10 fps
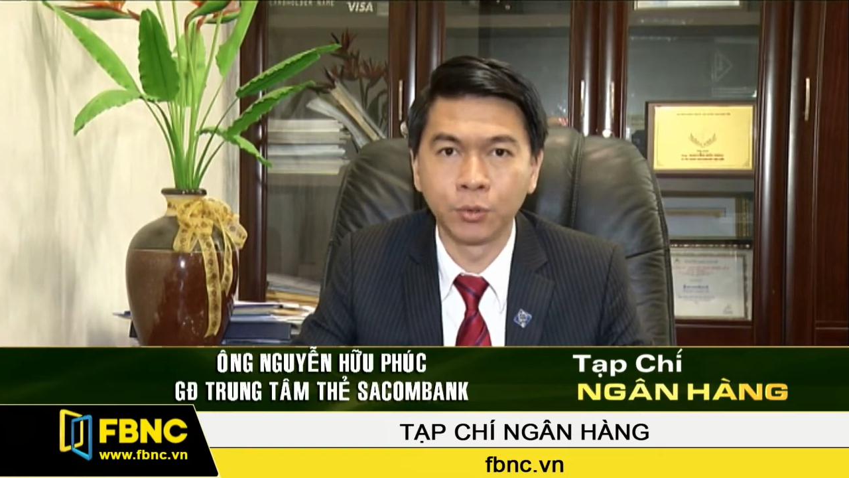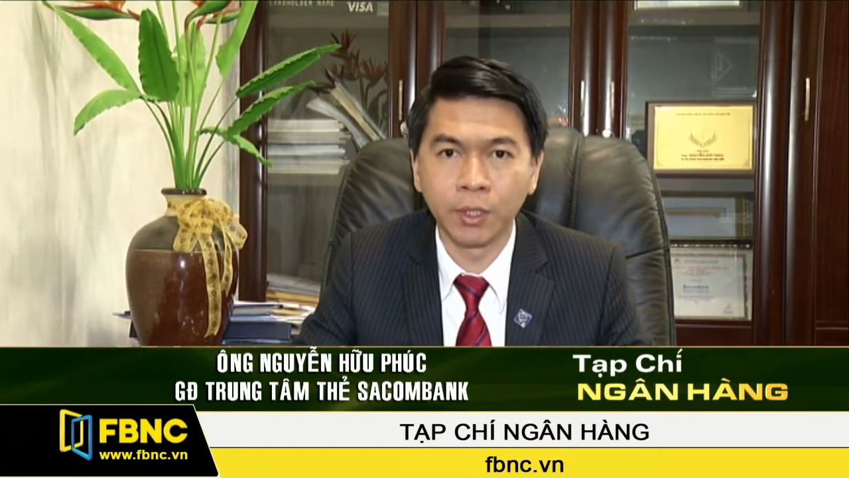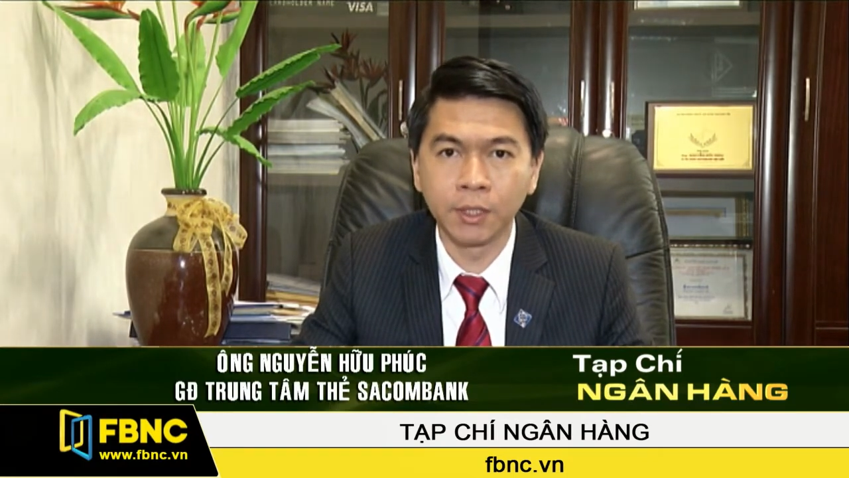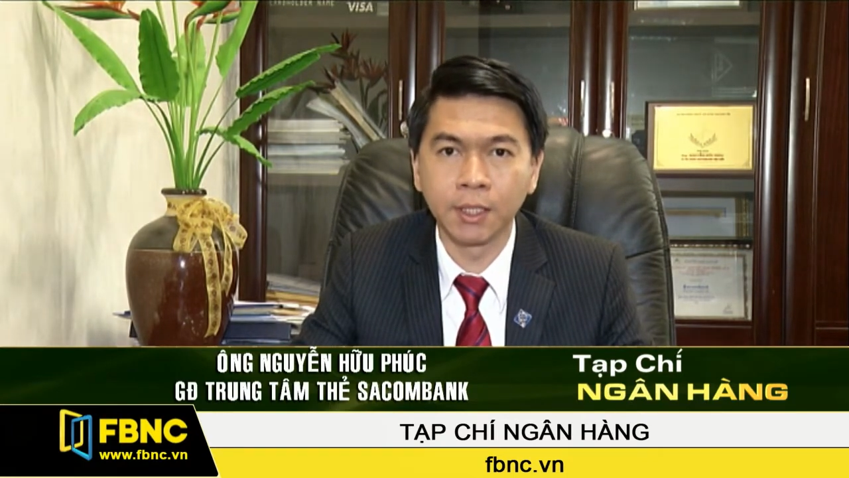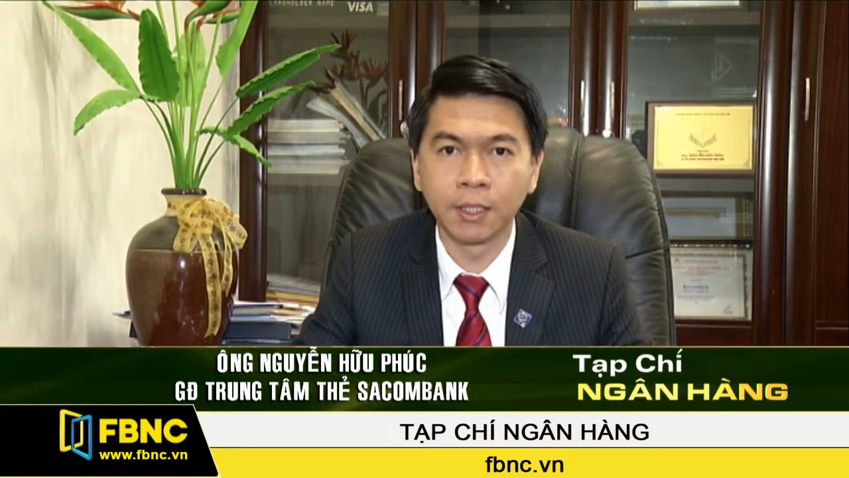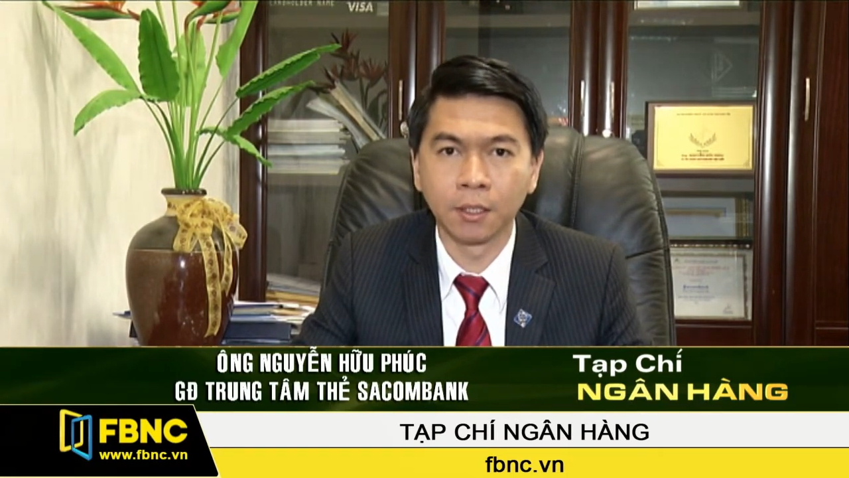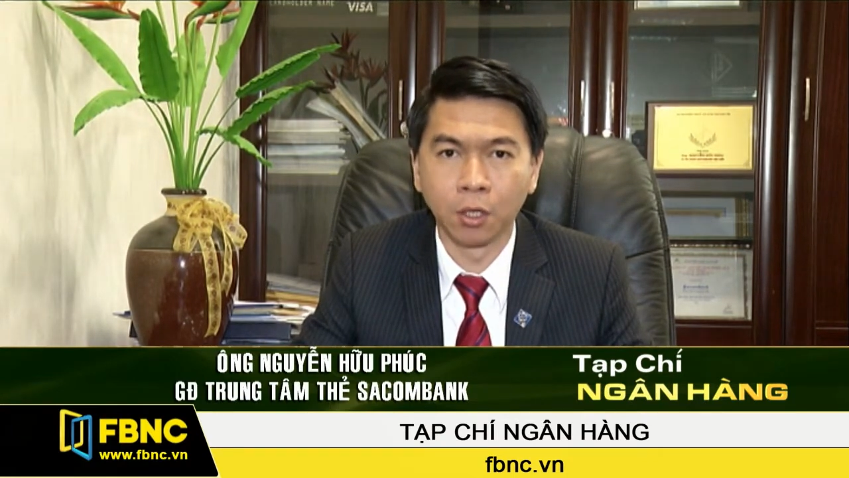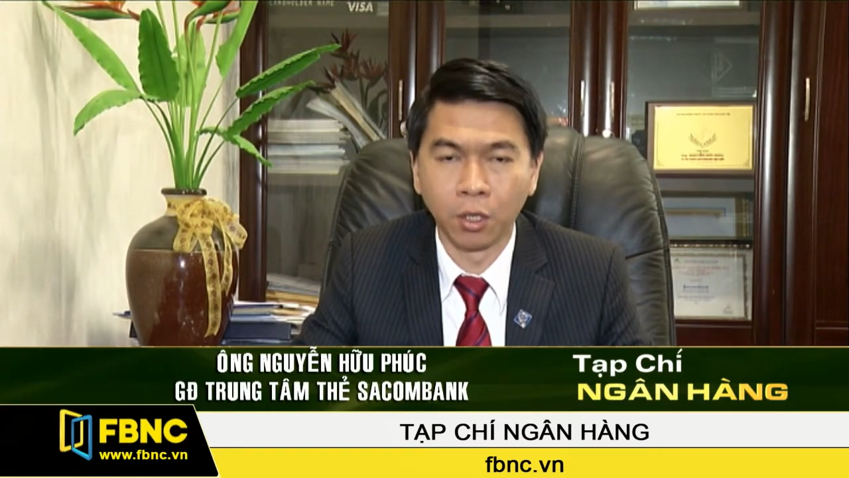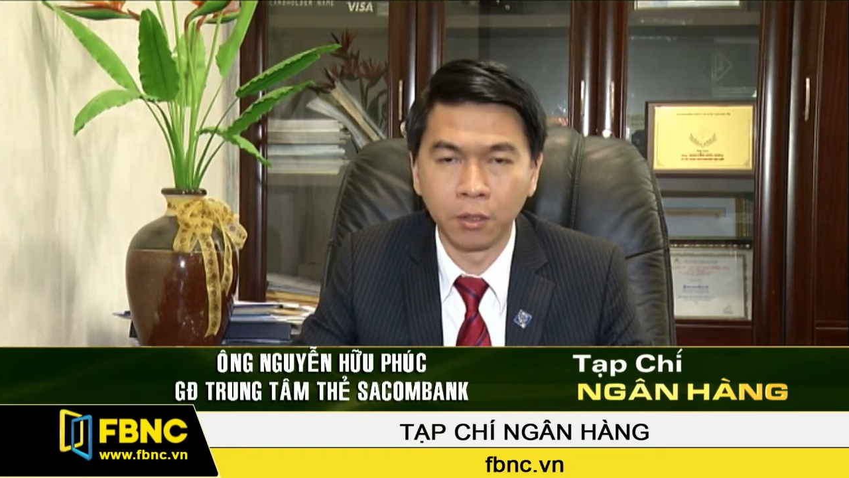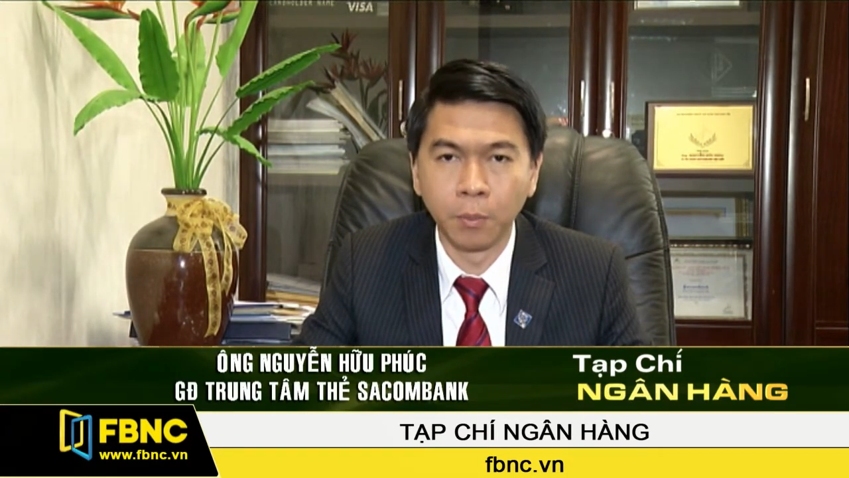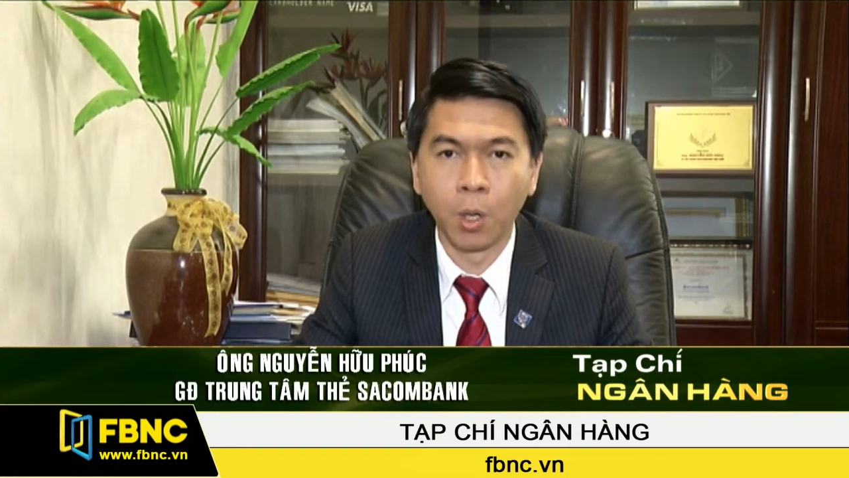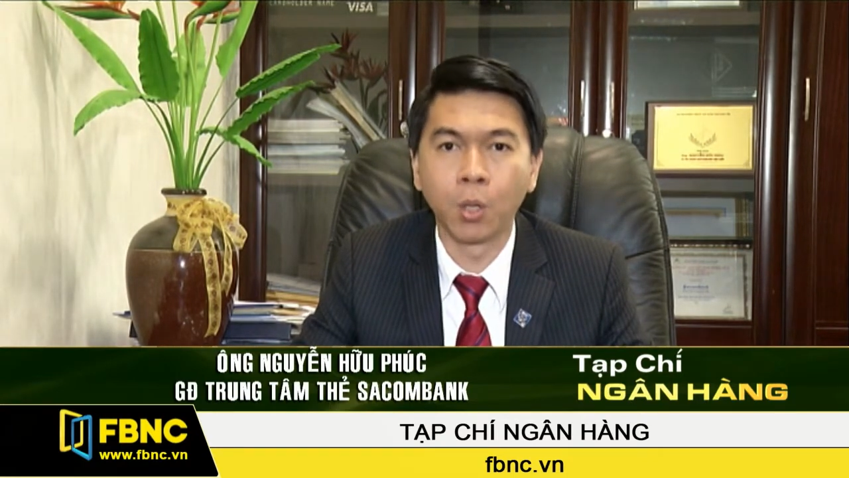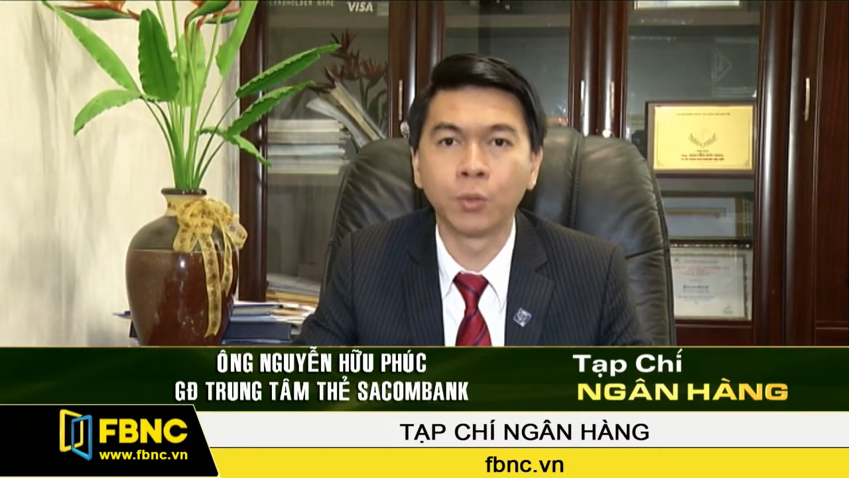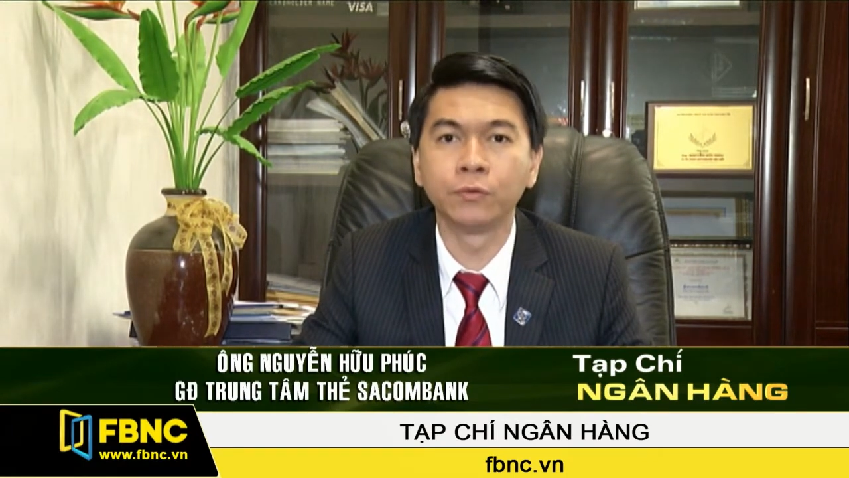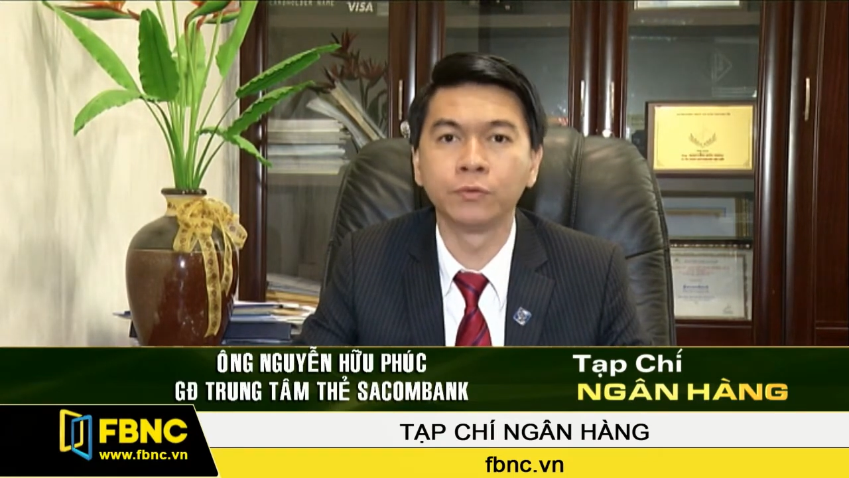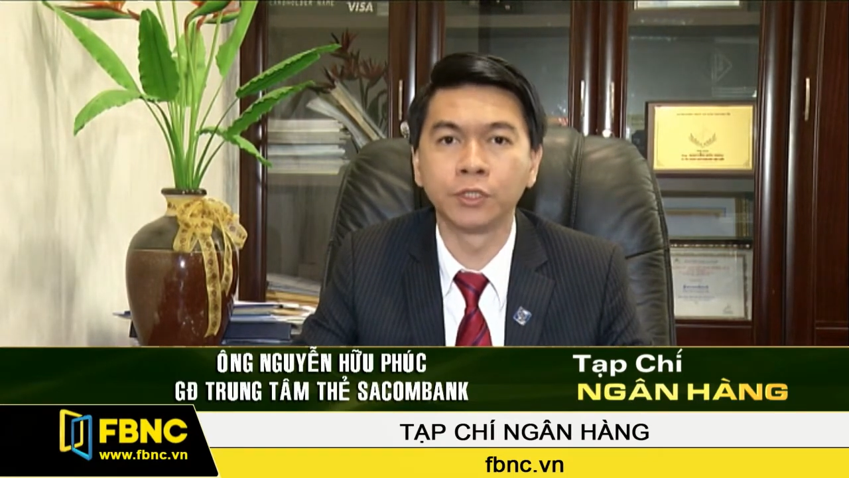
chuyển tiền nội bộ